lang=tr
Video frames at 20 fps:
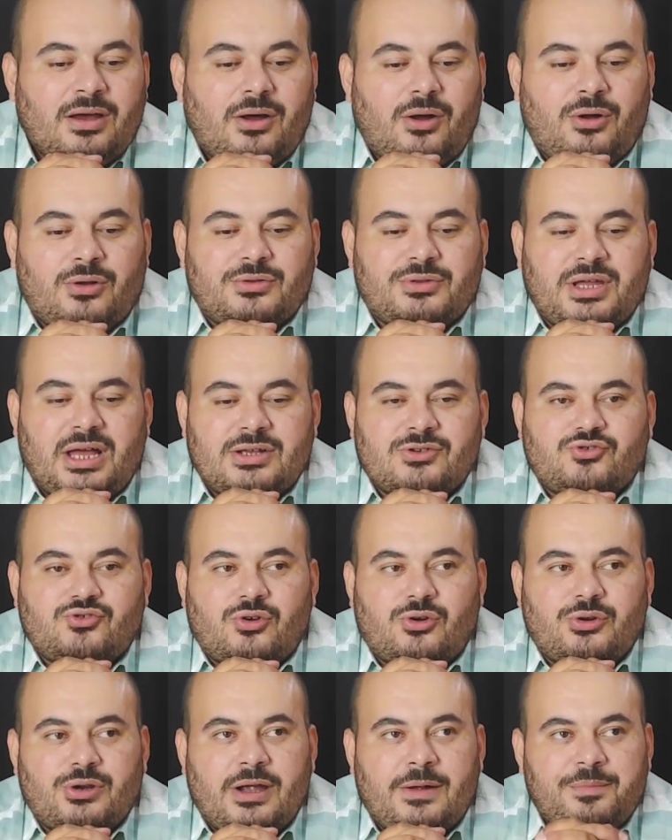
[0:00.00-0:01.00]
Ondan
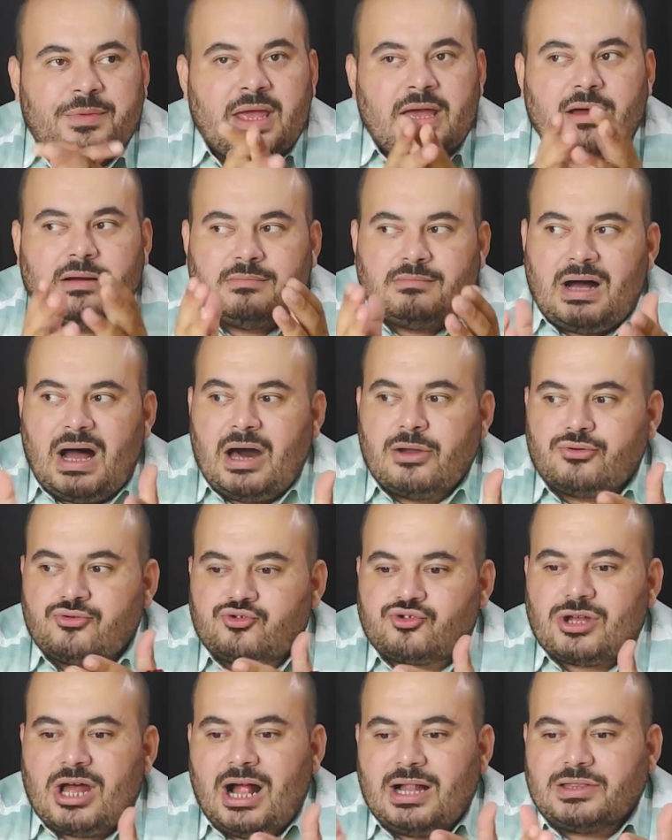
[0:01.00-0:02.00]
sonra
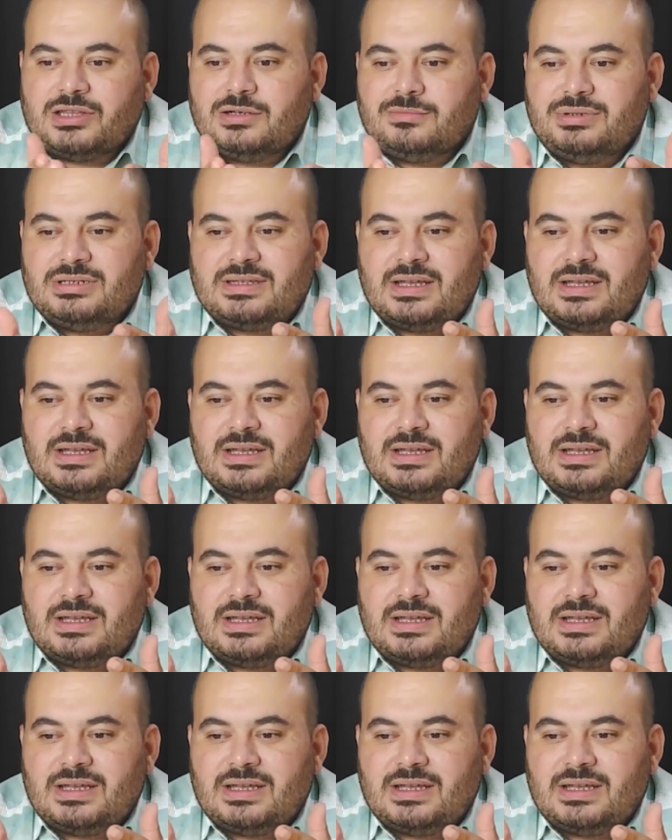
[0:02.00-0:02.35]
maruz kaldığı